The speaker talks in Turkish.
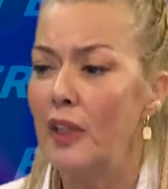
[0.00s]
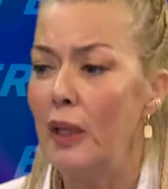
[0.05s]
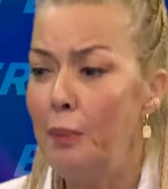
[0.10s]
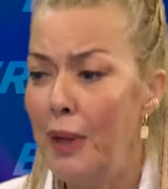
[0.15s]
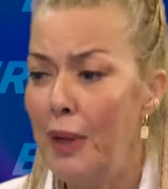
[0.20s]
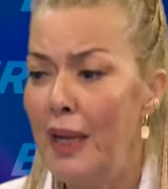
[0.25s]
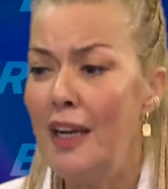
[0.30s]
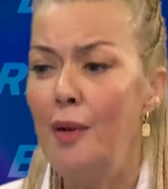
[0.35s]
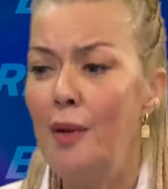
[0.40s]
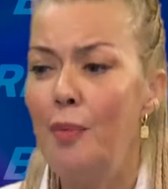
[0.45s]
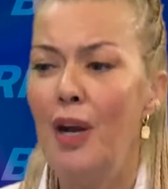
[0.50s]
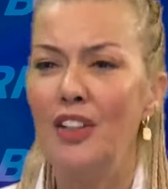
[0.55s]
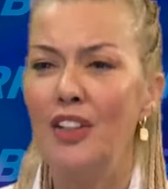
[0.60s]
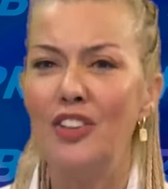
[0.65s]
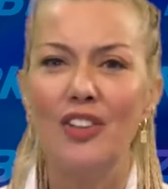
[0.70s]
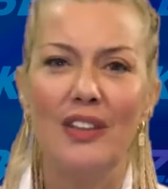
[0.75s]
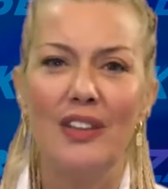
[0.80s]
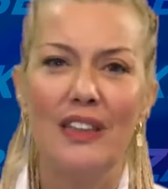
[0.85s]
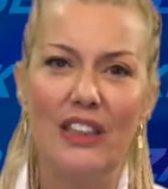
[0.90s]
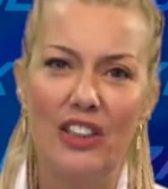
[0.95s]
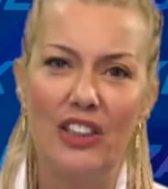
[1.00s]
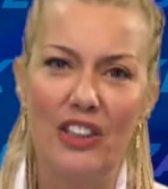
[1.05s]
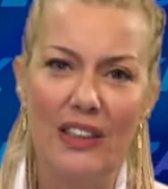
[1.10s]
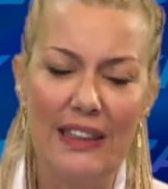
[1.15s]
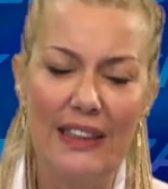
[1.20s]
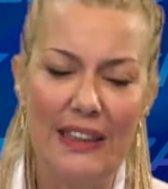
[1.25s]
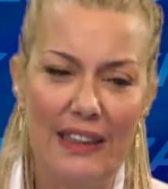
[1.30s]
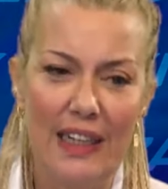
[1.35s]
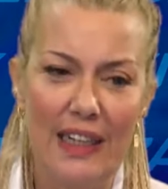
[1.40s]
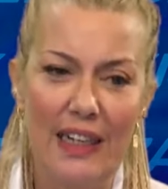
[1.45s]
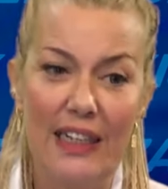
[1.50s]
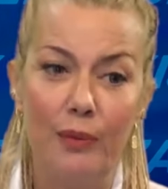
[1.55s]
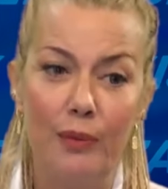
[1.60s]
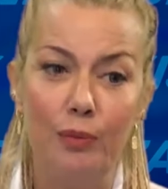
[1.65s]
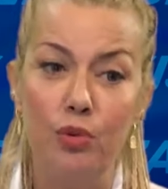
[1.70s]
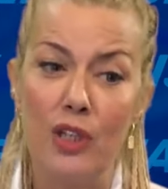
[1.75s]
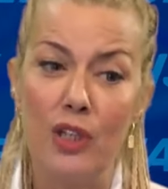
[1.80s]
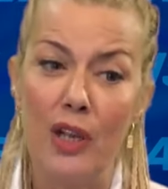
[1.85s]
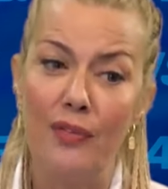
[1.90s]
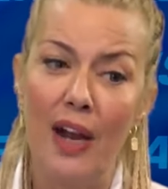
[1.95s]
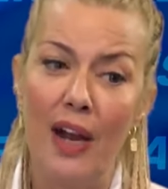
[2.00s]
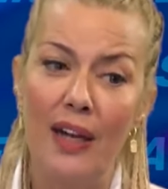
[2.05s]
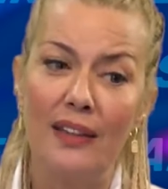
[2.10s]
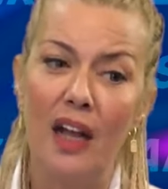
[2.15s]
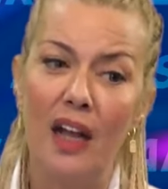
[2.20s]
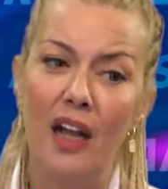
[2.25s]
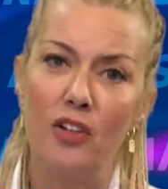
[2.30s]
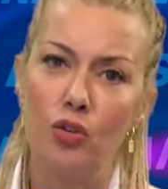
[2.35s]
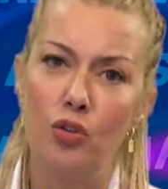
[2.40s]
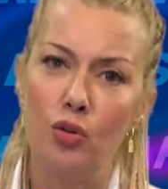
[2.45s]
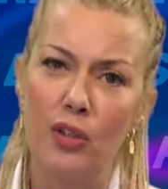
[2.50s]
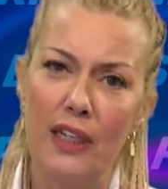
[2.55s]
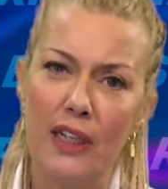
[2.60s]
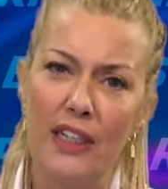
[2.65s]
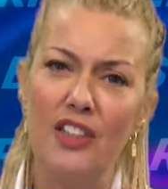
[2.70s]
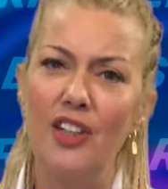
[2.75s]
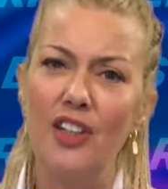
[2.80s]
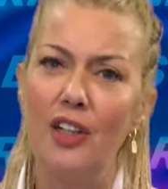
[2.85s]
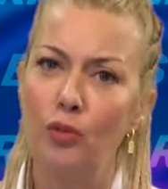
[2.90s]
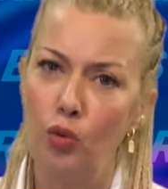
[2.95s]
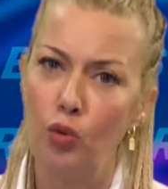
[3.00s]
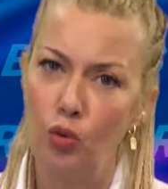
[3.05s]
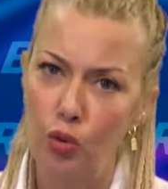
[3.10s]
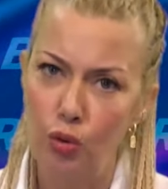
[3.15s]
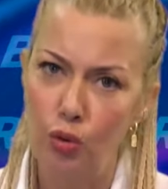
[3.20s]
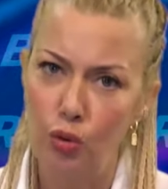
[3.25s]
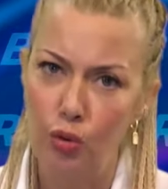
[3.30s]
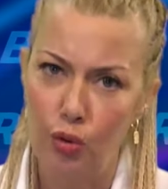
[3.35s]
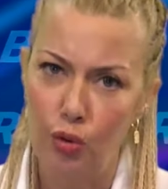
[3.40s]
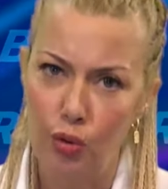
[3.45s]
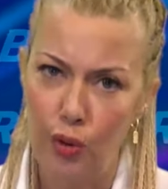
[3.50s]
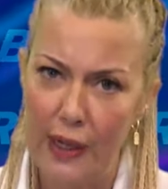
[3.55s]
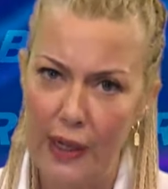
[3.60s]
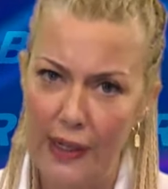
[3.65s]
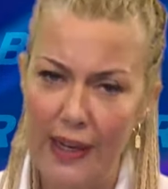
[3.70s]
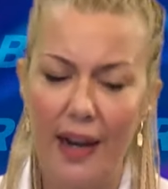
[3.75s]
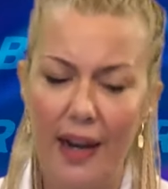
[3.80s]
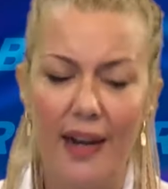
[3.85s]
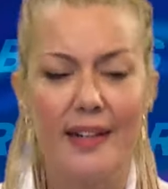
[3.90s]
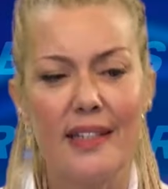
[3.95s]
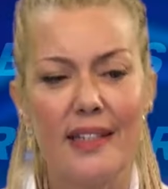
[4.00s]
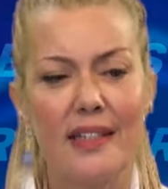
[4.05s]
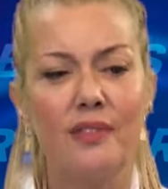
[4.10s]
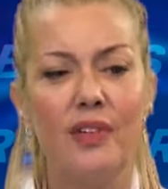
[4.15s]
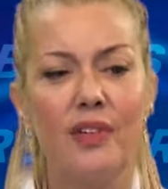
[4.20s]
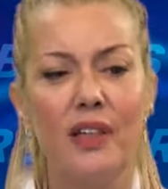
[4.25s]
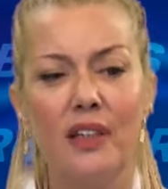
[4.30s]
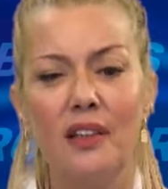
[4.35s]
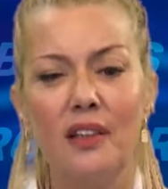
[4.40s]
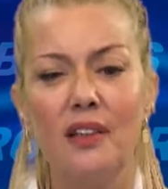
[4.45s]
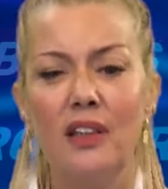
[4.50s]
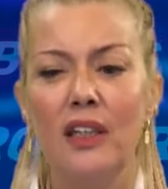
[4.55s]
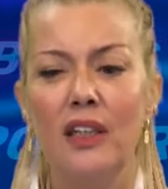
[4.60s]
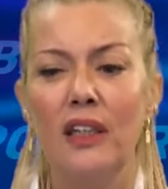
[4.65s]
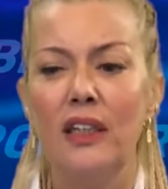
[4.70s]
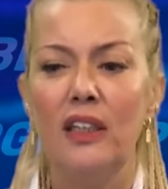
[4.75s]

B ile başladığı için yine bu sefer daha çok içe dönüklük enerjisi verir.